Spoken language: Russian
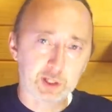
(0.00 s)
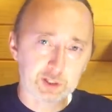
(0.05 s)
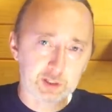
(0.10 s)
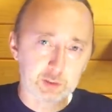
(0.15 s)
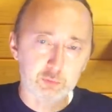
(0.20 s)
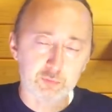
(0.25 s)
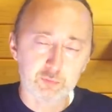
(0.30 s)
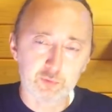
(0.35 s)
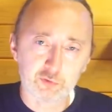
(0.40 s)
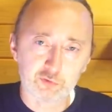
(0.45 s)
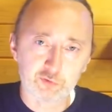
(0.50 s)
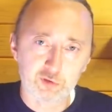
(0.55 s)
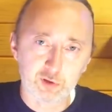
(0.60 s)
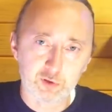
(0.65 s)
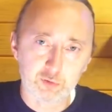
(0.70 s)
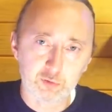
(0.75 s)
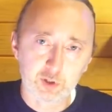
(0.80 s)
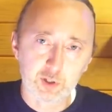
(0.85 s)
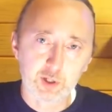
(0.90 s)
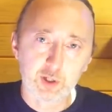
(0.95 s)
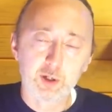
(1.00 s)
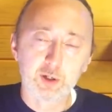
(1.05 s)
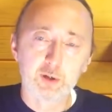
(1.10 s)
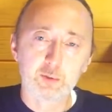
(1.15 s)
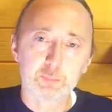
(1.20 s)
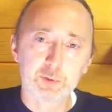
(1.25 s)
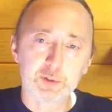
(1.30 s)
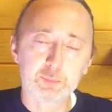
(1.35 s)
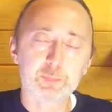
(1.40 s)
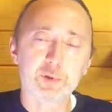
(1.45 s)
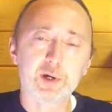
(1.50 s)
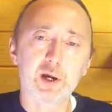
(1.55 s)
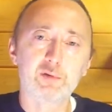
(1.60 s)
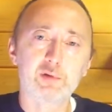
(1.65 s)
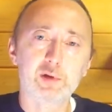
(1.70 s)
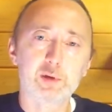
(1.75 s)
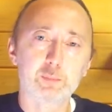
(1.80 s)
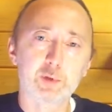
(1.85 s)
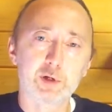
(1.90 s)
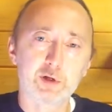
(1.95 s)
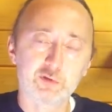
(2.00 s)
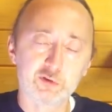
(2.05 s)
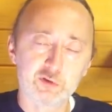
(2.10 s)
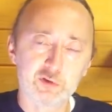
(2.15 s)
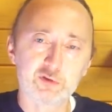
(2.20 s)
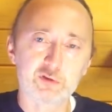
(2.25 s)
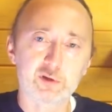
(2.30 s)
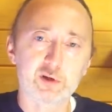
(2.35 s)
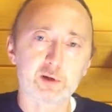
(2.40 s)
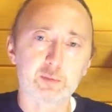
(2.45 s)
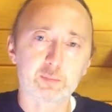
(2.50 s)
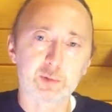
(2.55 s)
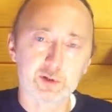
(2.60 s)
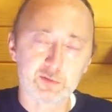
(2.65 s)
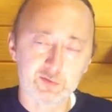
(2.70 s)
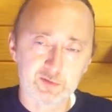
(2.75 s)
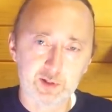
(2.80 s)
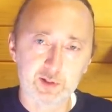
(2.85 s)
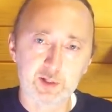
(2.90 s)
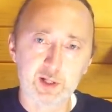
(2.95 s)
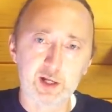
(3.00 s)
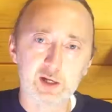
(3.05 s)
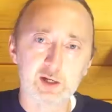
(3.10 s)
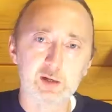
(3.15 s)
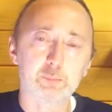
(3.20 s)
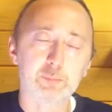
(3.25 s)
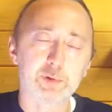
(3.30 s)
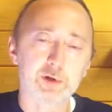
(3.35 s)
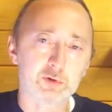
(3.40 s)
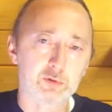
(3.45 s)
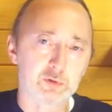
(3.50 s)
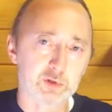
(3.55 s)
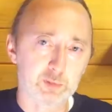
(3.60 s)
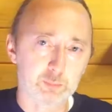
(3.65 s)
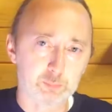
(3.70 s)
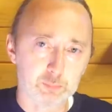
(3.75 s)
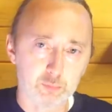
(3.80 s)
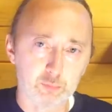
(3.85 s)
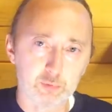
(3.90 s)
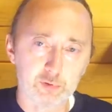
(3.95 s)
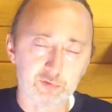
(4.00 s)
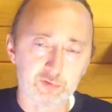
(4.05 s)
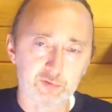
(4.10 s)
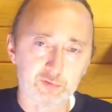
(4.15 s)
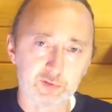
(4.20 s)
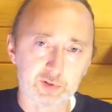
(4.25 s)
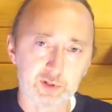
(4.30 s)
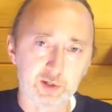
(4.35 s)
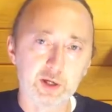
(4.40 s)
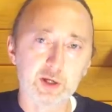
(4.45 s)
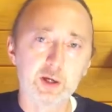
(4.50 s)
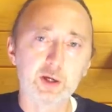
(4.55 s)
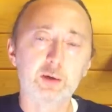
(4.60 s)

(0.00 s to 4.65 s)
А я утверждаю – при правильном, рачительном, рациональном природопользовании,